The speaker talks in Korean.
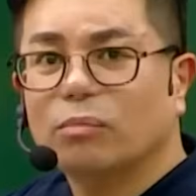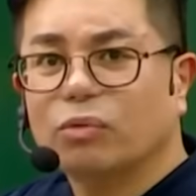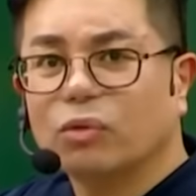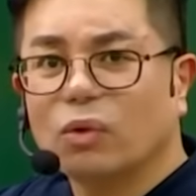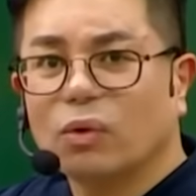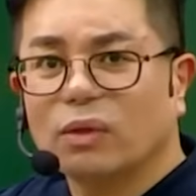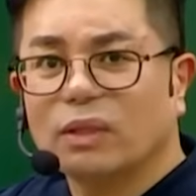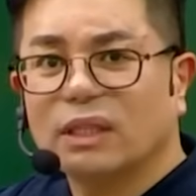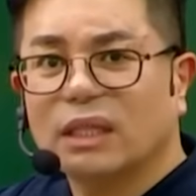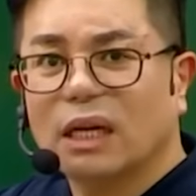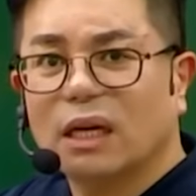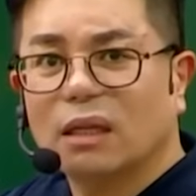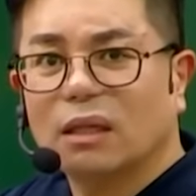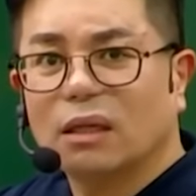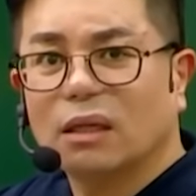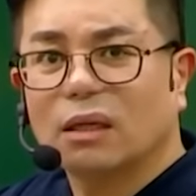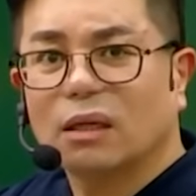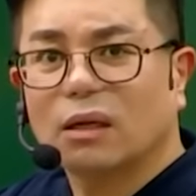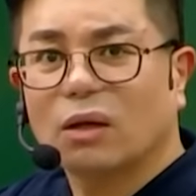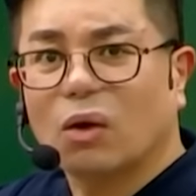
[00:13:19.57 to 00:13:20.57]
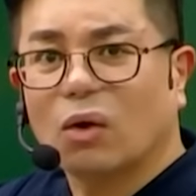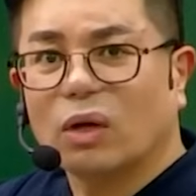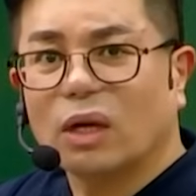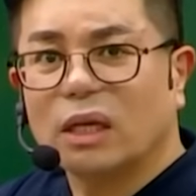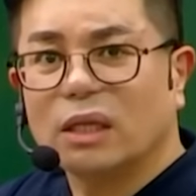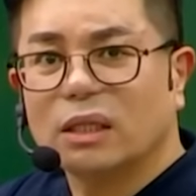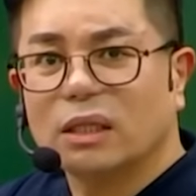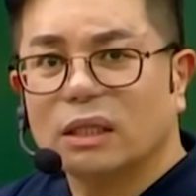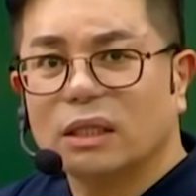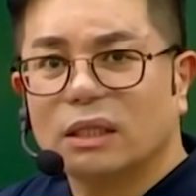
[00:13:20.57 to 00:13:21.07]
부동산
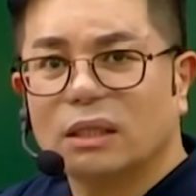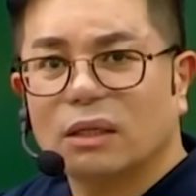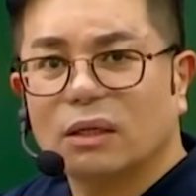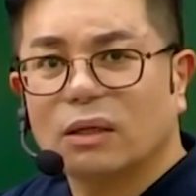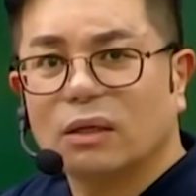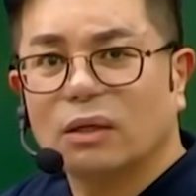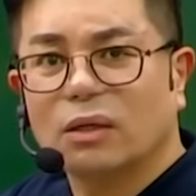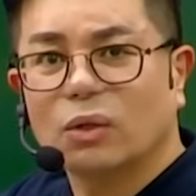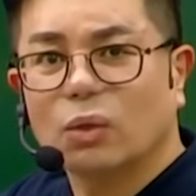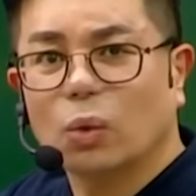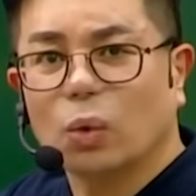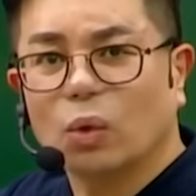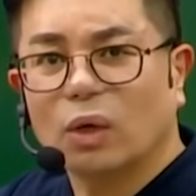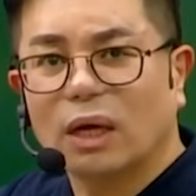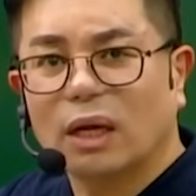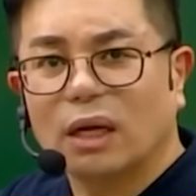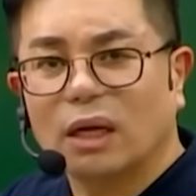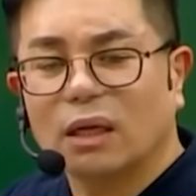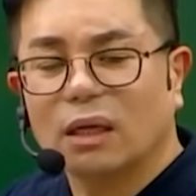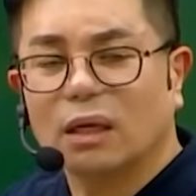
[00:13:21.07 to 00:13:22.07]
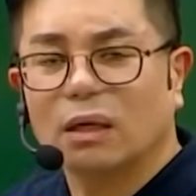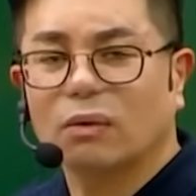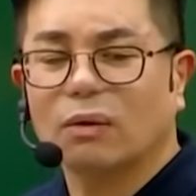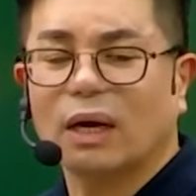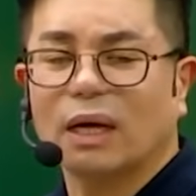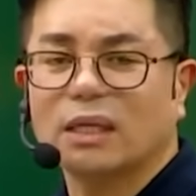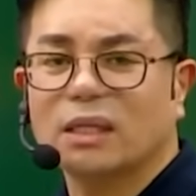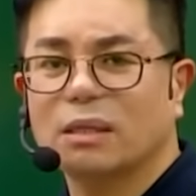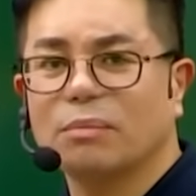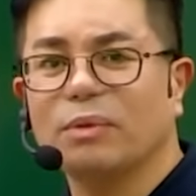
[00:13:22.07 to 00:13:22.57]
거래질서 교란행이라고
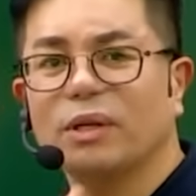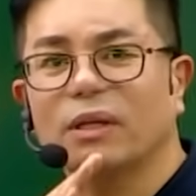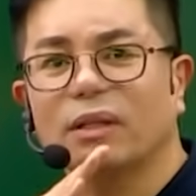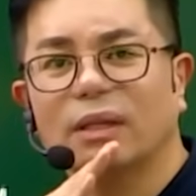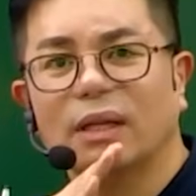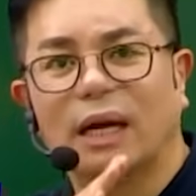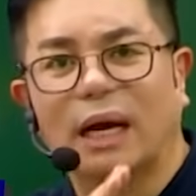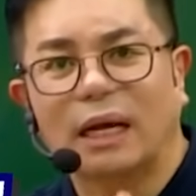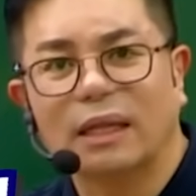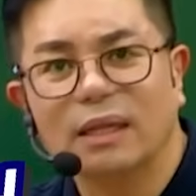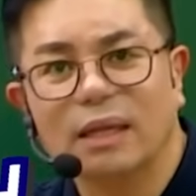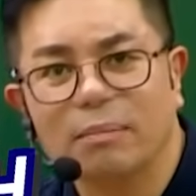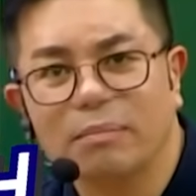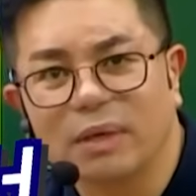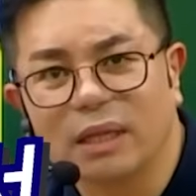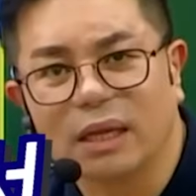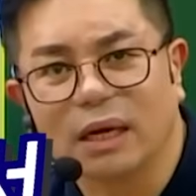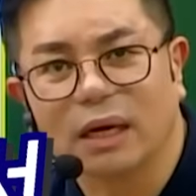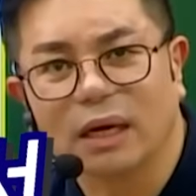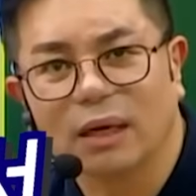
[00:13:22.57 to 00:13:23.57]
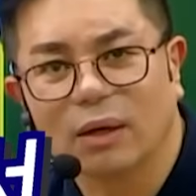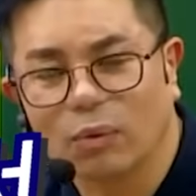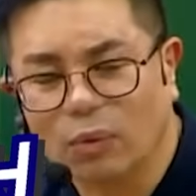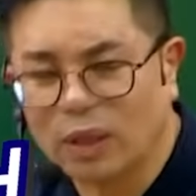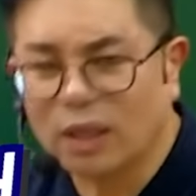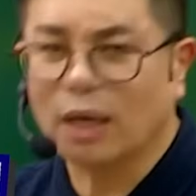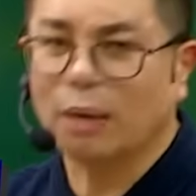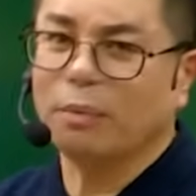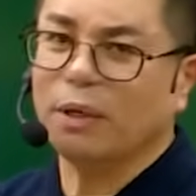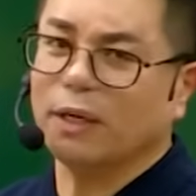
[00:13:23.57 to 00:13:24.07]
하시면 안 됩니다.
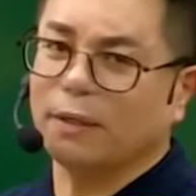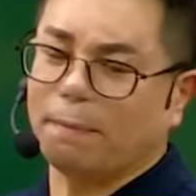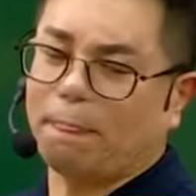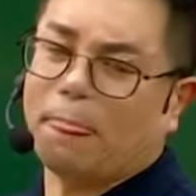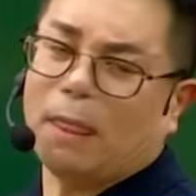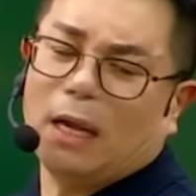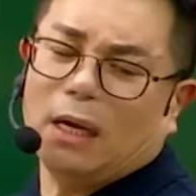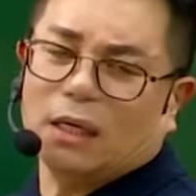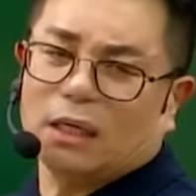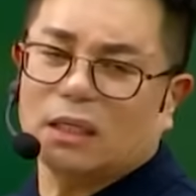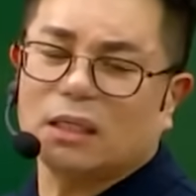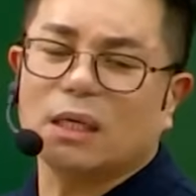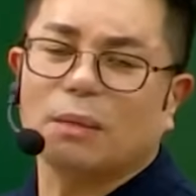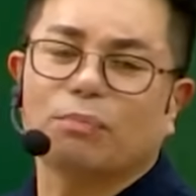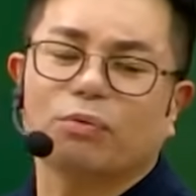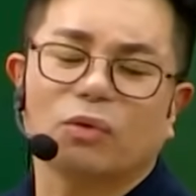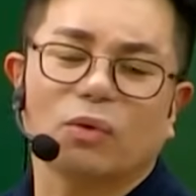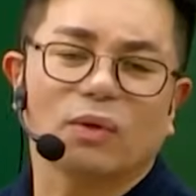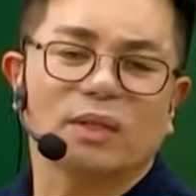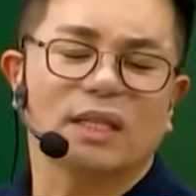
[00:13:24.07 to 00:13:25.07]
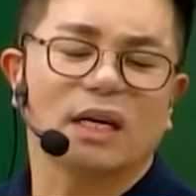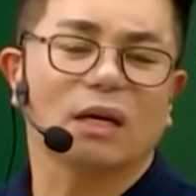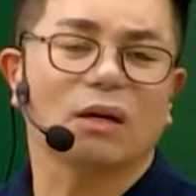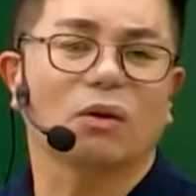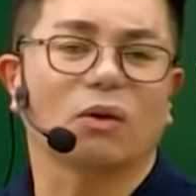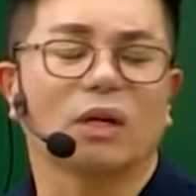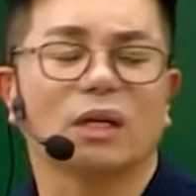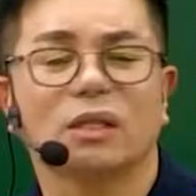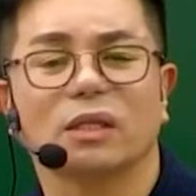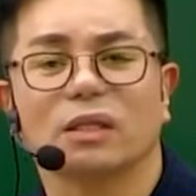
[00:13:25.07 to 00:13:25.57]
왜냐하면 이제 부동산
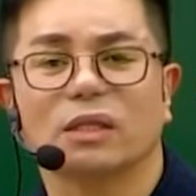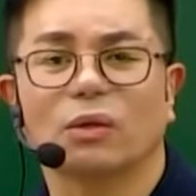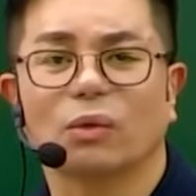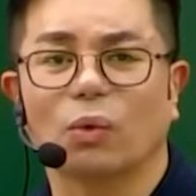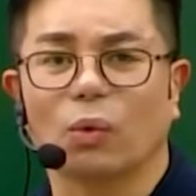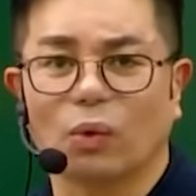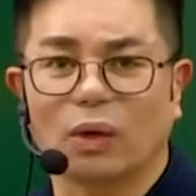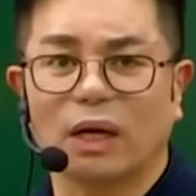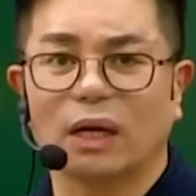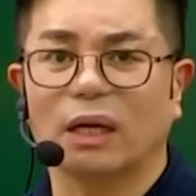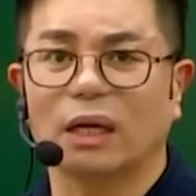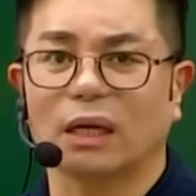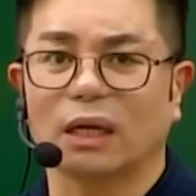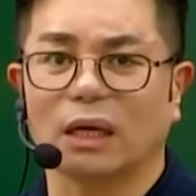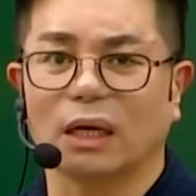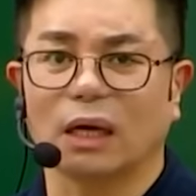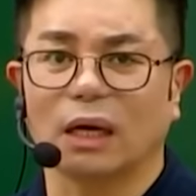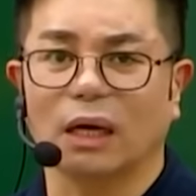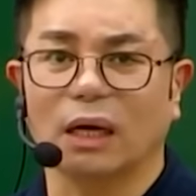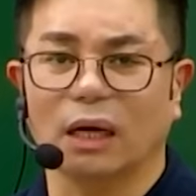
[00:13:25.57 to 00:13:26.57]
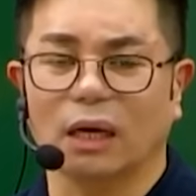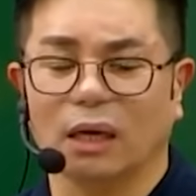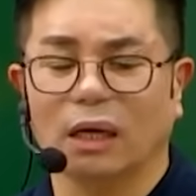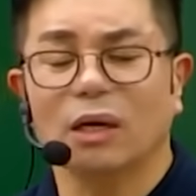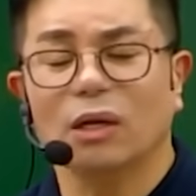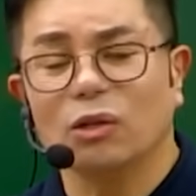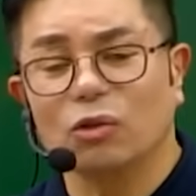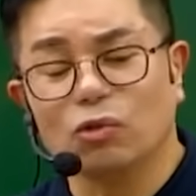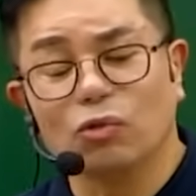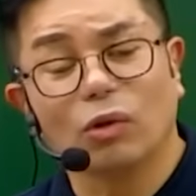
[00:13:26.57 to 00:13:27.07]
거래소서 교란행위가
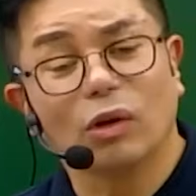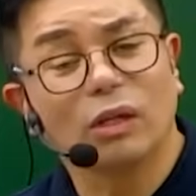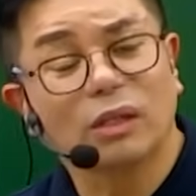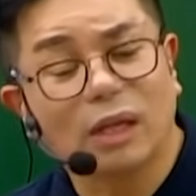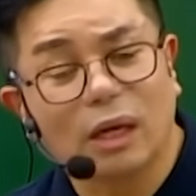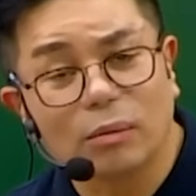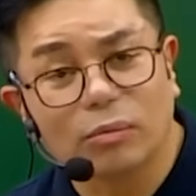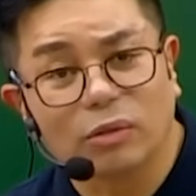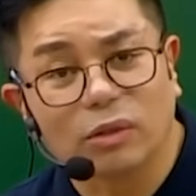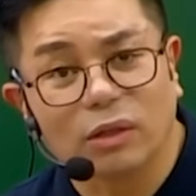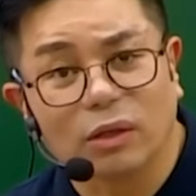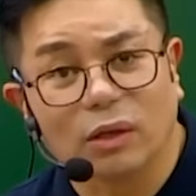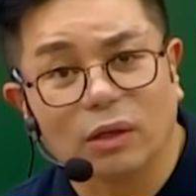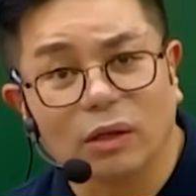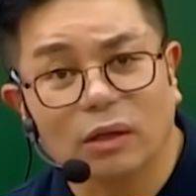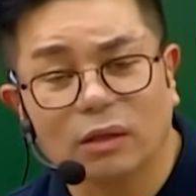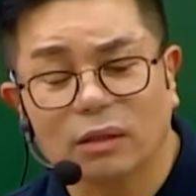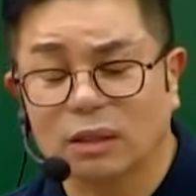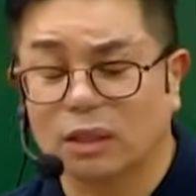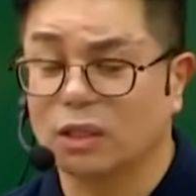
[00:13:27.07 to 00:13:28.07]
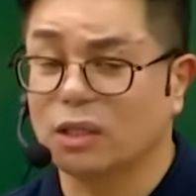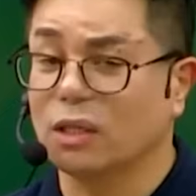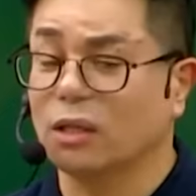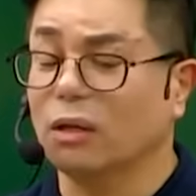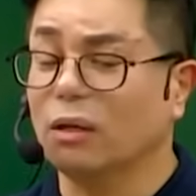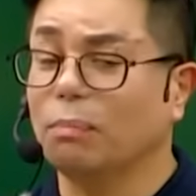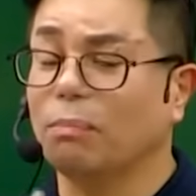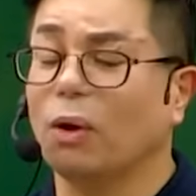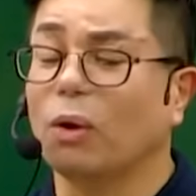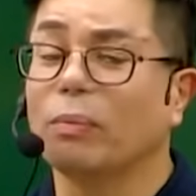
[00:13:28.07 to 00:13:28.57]
6월 달부터
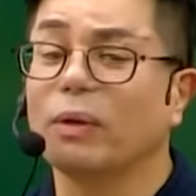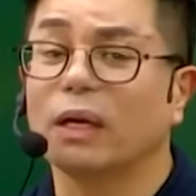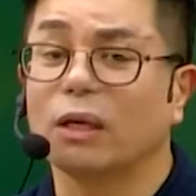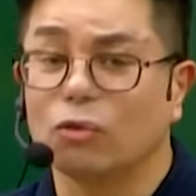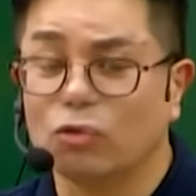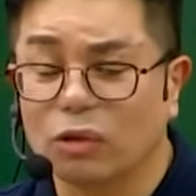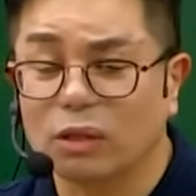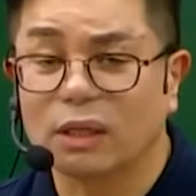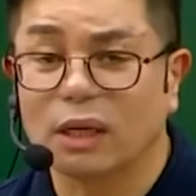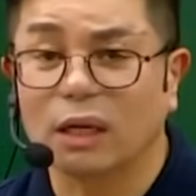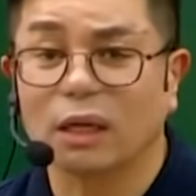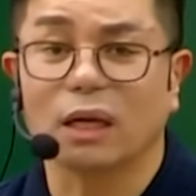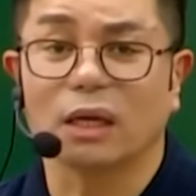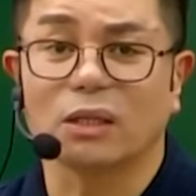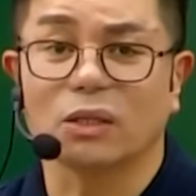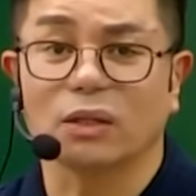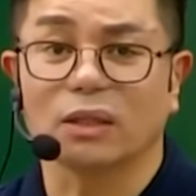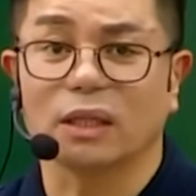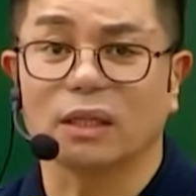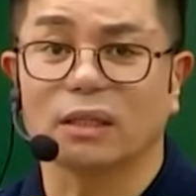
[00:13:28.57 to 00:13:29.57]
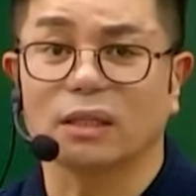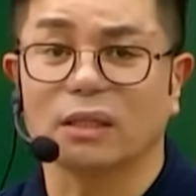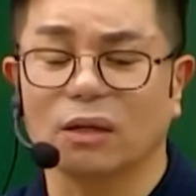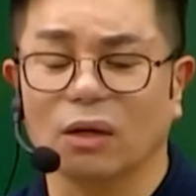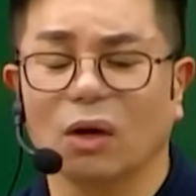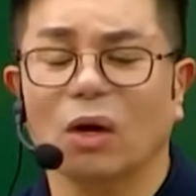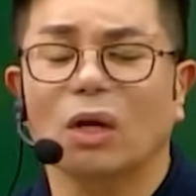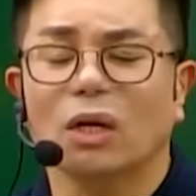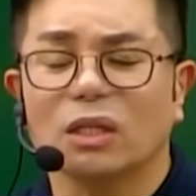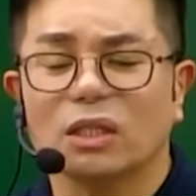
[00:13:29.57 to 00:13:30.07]
그쵸 법이 6월 달에
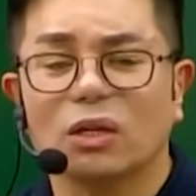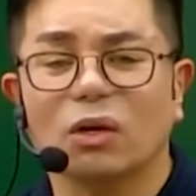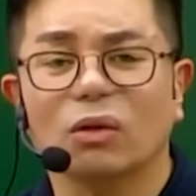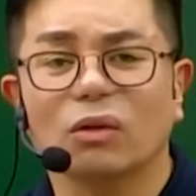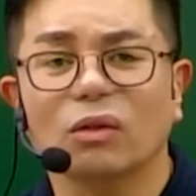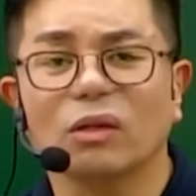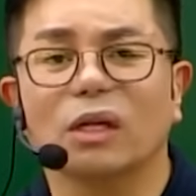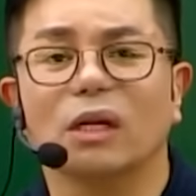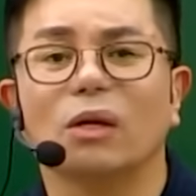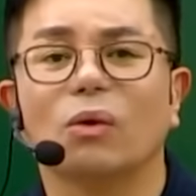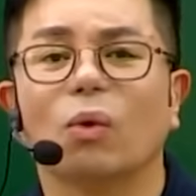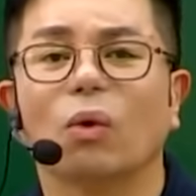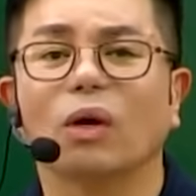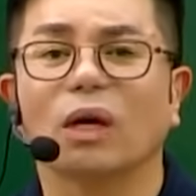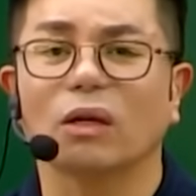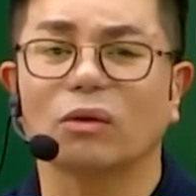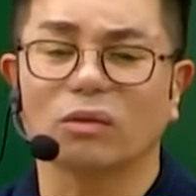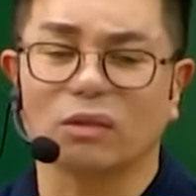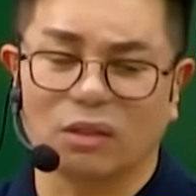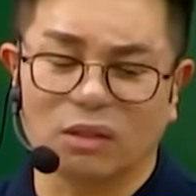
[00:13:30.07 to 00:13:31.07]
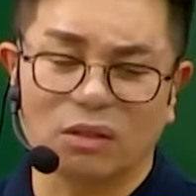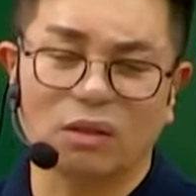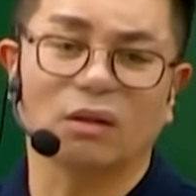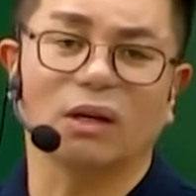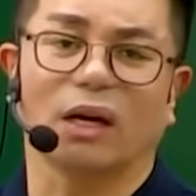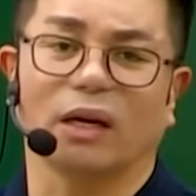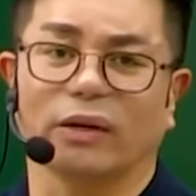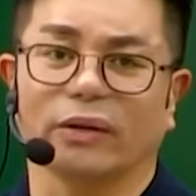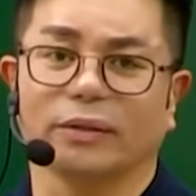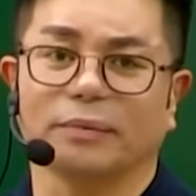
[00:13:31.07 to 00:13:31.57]
개정돼서 37개로
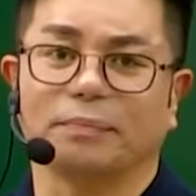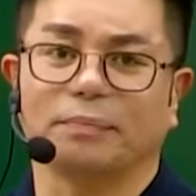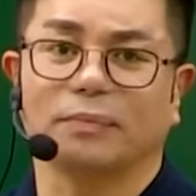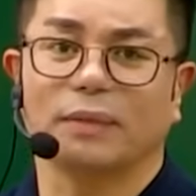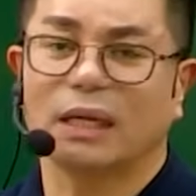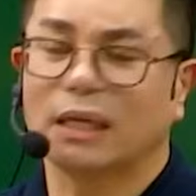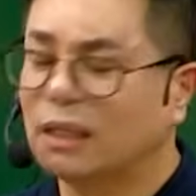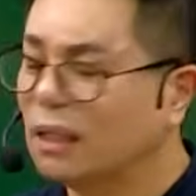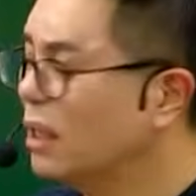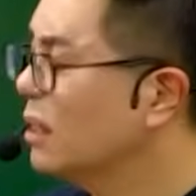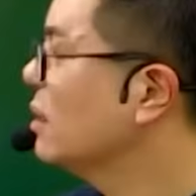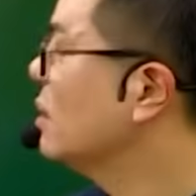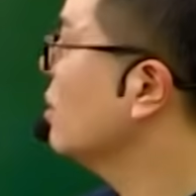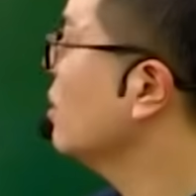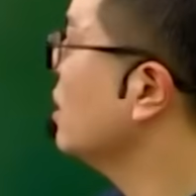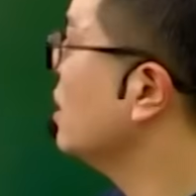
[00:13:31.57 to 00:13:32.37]
늘어나요. 그래서